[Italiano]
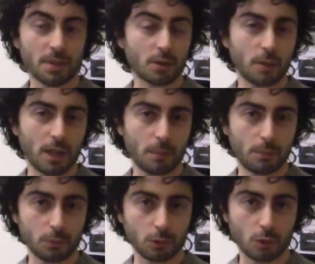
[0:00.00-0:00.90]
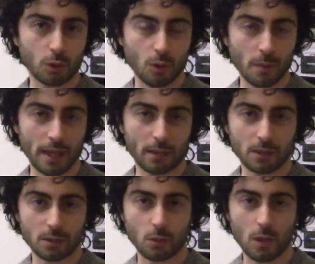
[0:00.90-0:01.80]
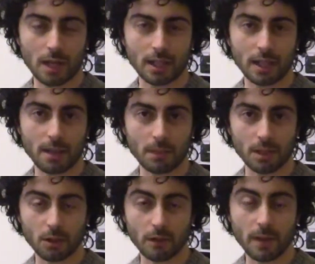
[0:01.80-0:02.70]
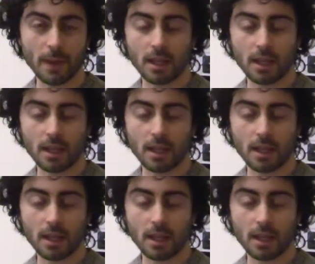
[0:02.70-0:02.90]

per scoprire appunto com'è questo One M9.